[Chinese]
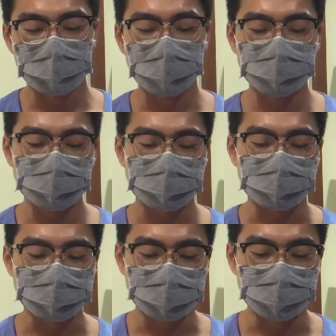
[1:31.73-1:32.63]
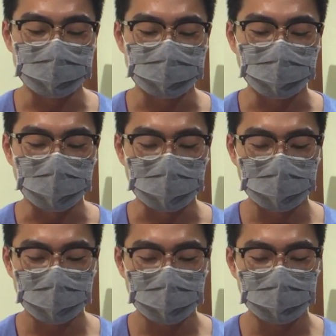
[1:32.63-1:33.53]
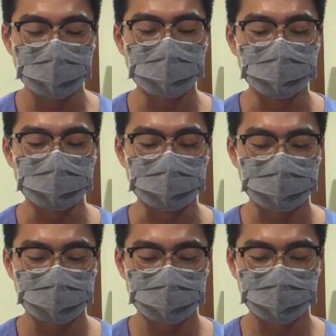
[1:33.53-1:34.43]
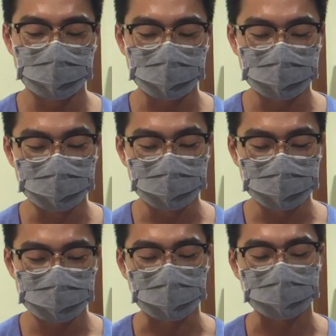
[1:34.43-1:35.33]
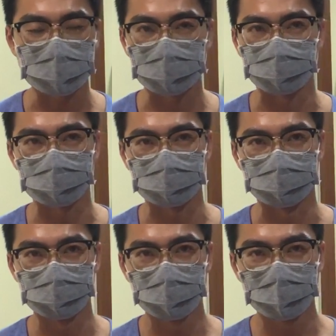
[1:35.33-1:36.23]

彭于晏也说过一句话：拼了命训练一颗强大的决心。